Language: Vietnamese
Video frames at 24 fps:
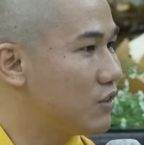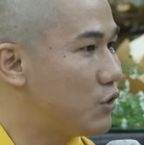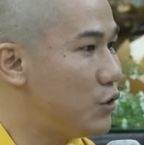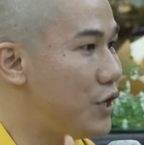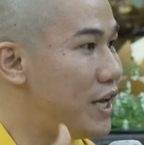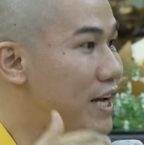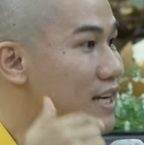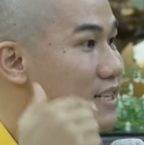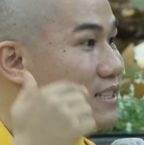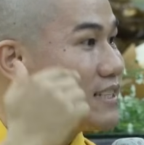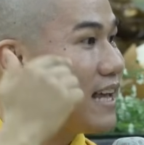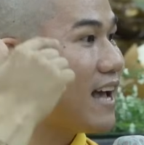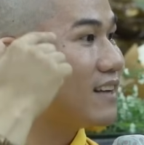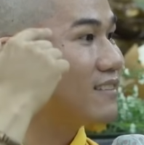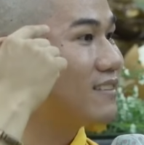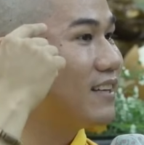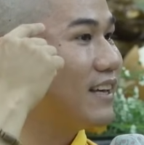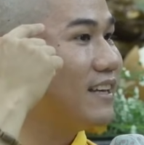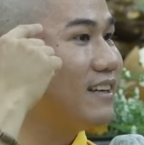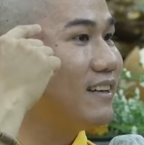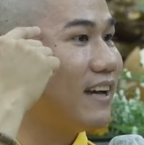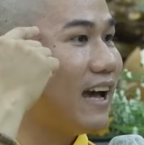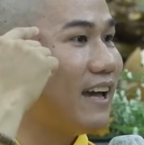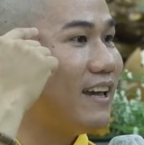chuyển sang
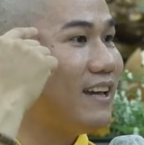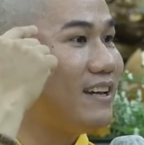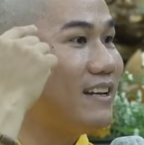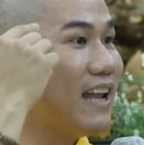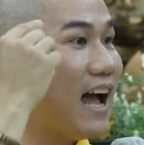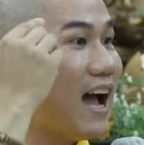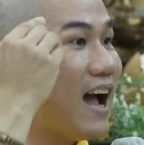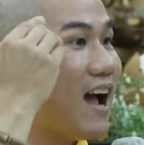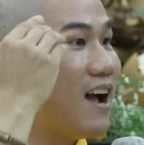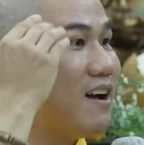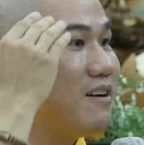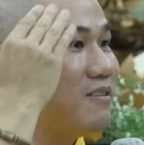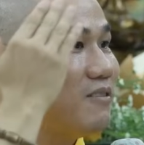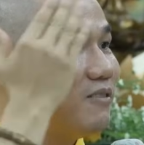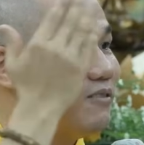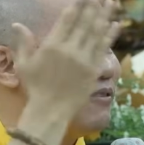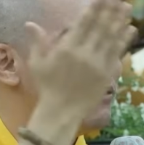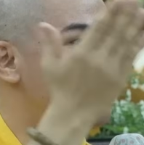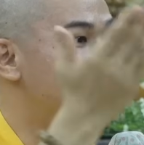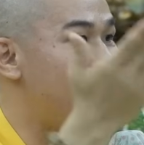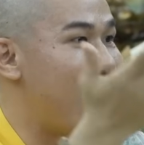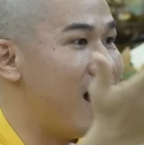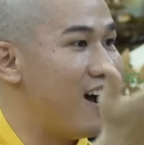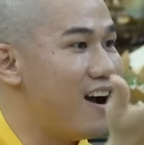suy nghĩ là
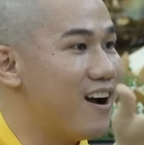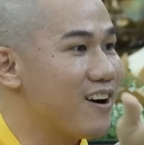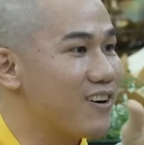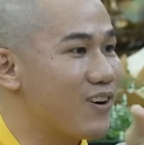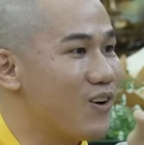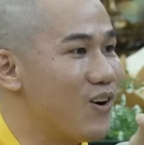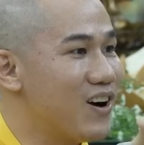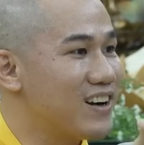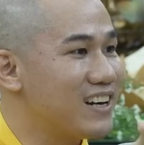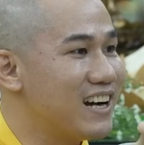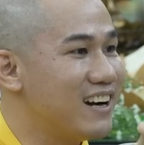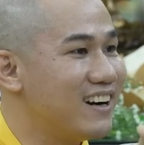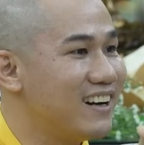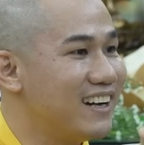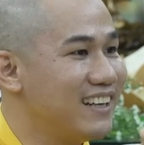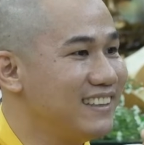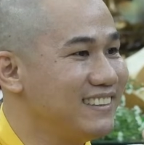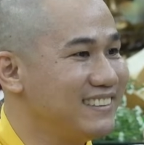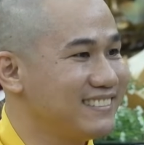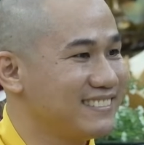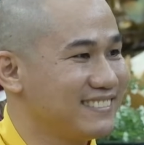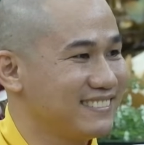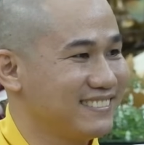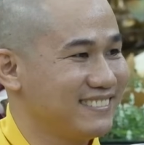vợ của
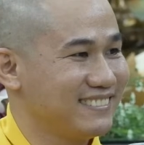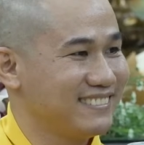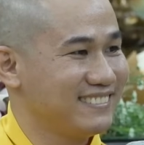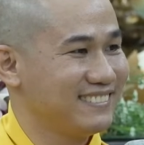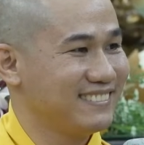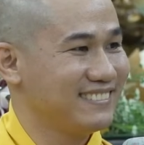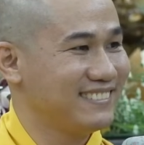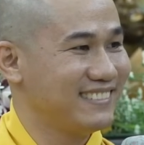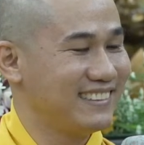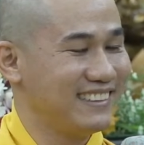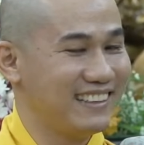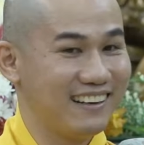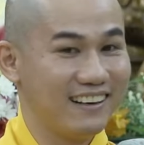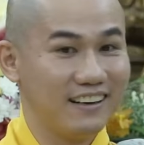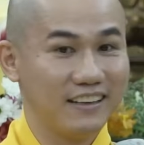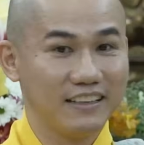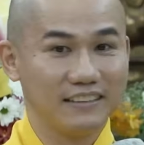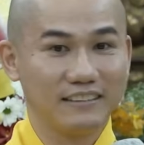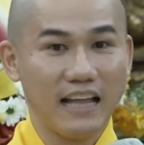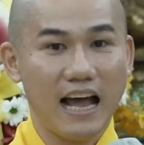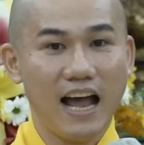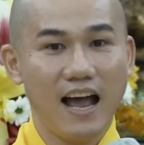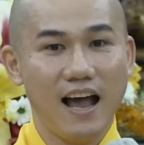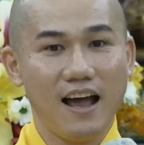
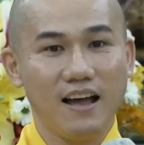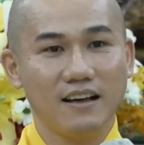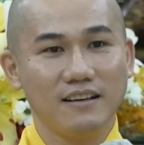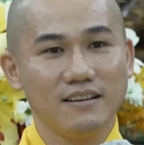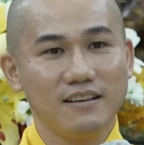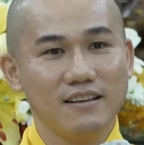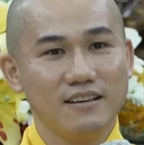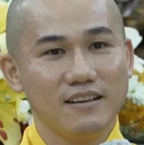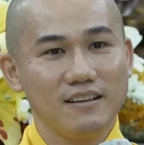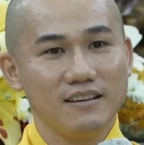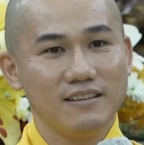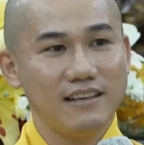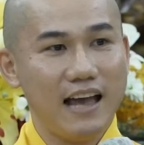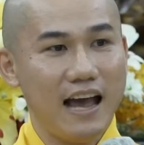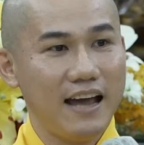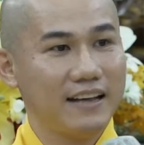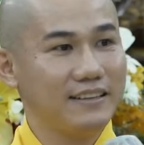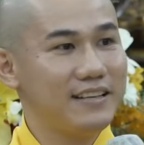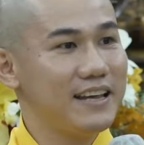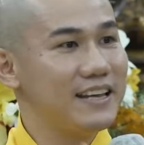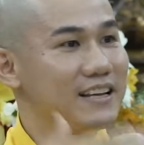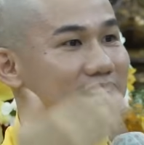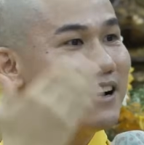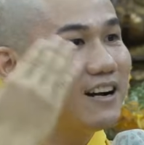người ta.
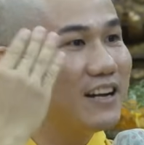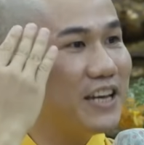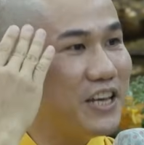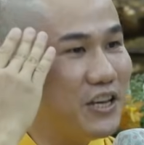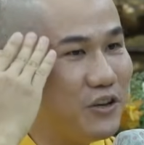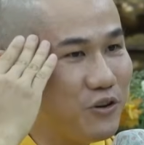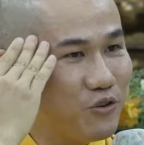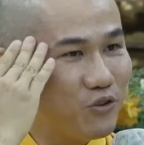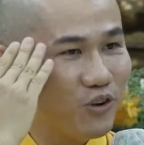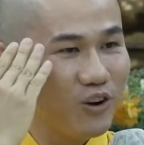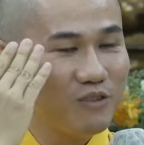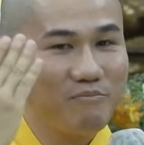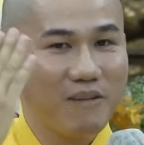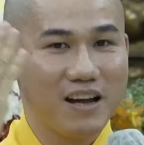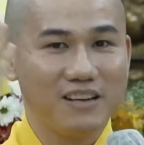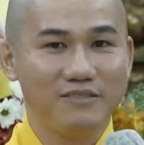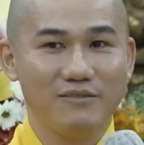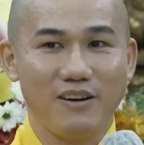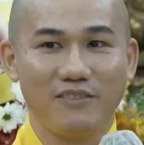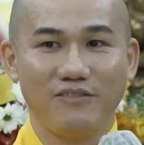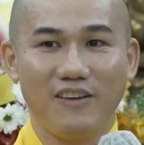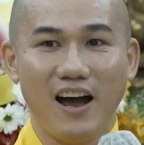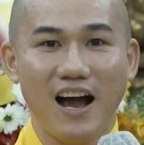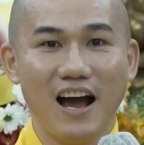Vậy thì người yêu của
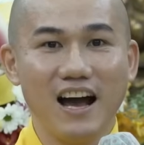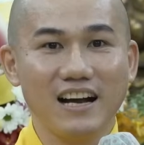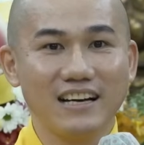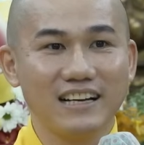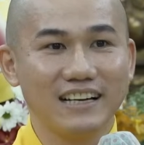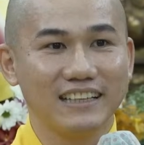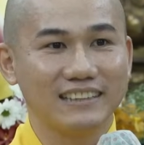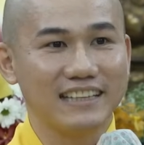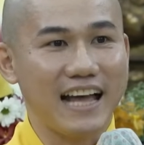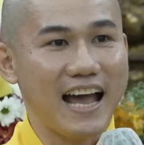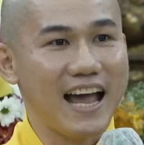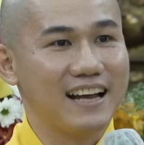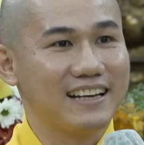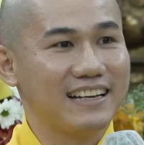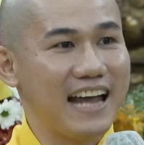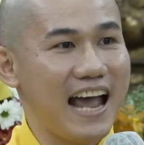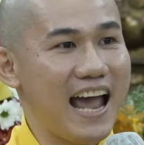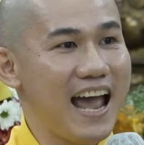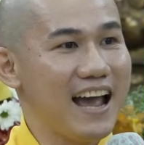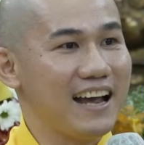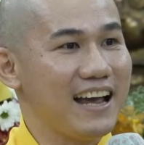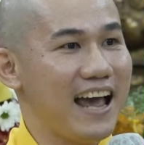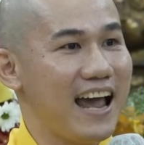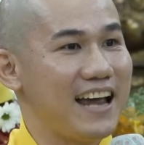mình và vợ người ta
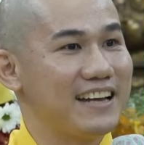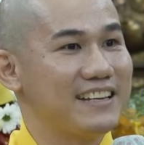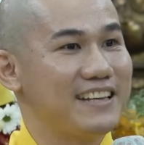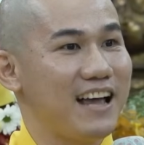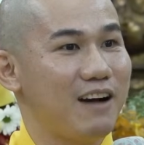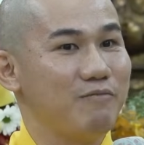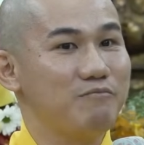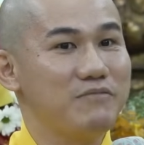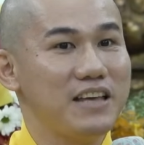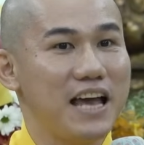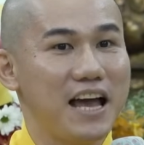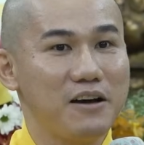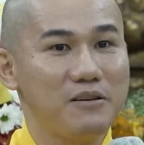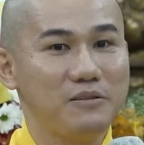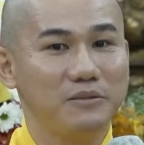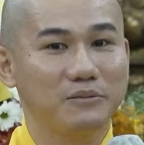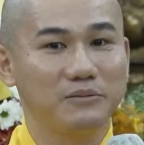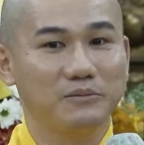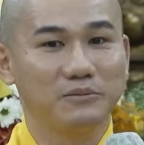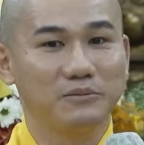khác hay giống nhau?